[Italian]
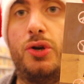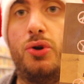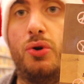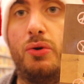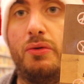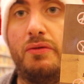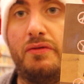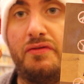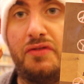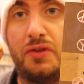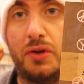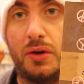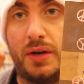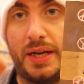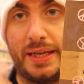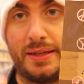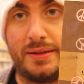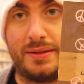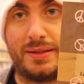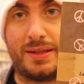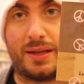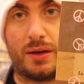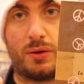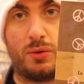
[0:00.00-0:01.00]
non
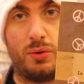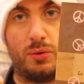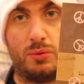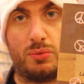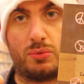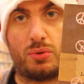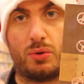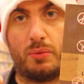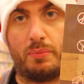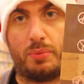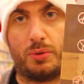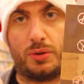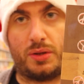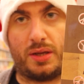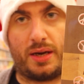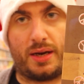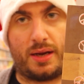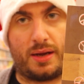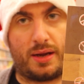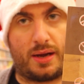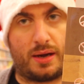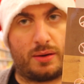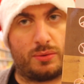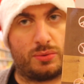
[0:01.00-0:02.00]
violenta contro un
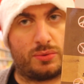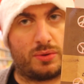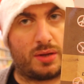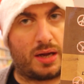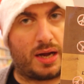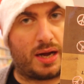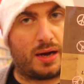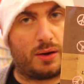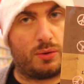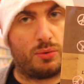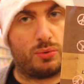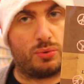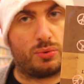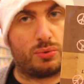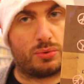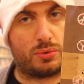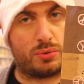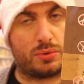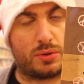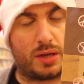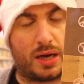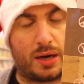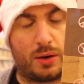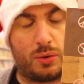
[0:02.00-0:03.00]
potere aut aut
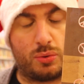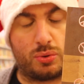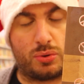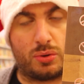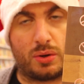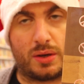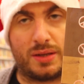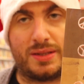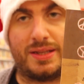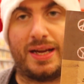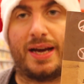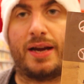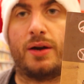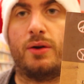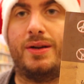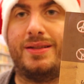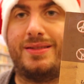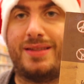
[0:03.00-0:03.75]
autoritario,